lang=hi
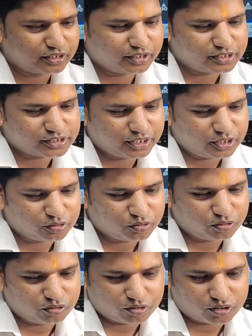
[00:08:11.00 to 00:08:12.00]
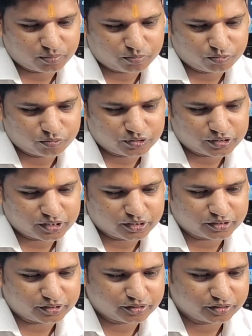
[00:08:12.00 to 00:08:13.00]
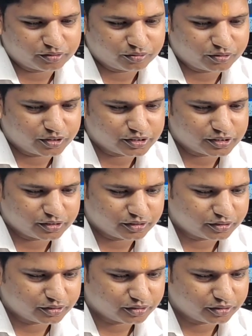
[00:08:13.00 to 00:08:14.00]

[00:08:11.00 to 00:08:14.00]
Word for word: करते हैं स्क्रीन को और आपको दिखाते हैं थोड़ा सा